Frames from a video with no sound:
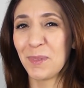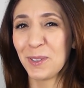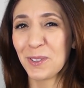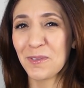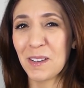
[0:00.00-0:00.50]

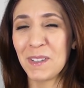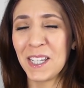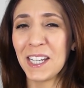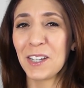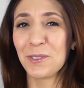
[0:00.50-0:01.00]
plutôt
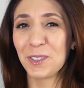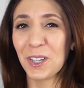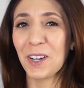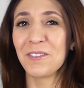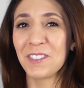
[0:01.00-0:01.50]
familier, les coups de
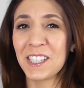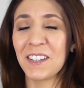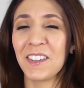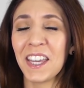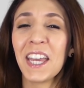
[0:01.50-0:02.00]
cœur, vous
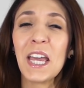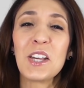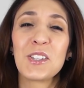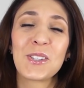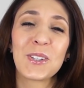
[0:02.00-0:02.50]
savez
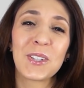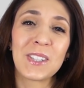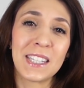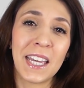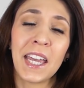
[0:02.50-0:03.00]
ce que
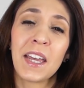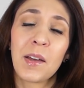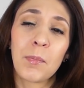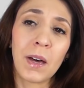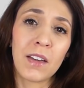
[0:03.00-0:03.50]
c'est.
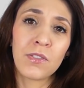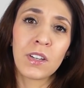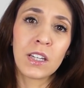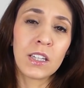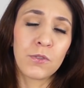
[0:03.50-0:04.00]
Bref,
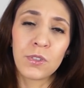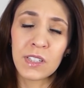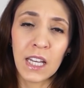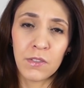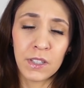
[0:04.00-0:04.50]
il faut que
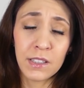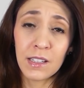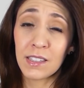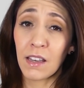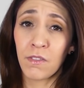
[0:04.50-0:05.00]
ça aille vite,
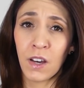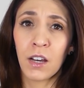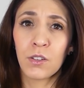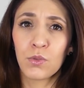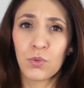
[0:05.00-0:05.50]
ça
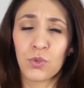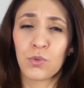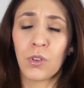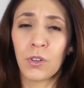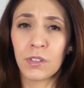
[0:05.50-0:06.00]
va
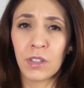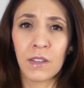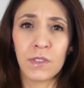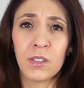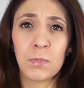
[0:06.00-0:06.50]
toujours euh,
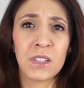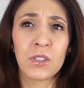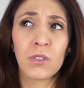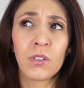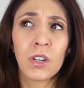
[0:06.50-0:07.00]
très vite parce
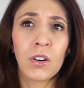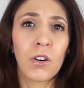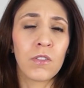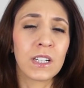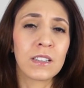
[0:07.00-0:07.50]
que
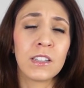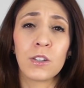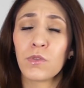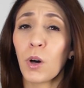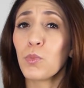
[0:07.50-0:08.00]
en vérité, il y a
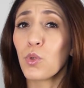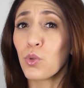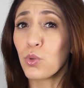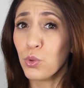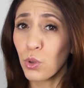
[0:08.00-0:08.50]
une forme
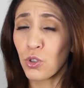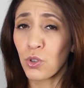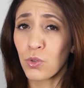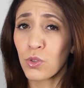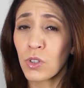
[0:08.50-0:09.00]

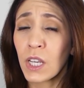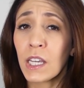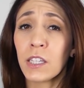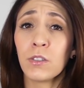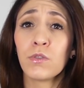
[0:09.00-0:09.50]
d'urgence.
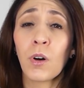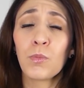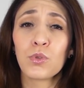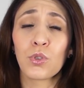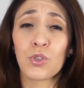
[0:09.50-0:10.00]
Il y a une
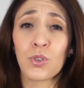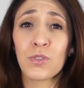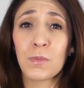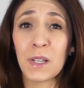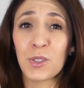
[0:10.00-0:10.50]
forme
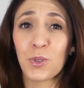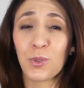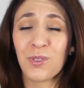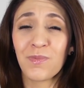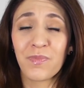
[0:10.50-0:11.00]
d'urgence parce que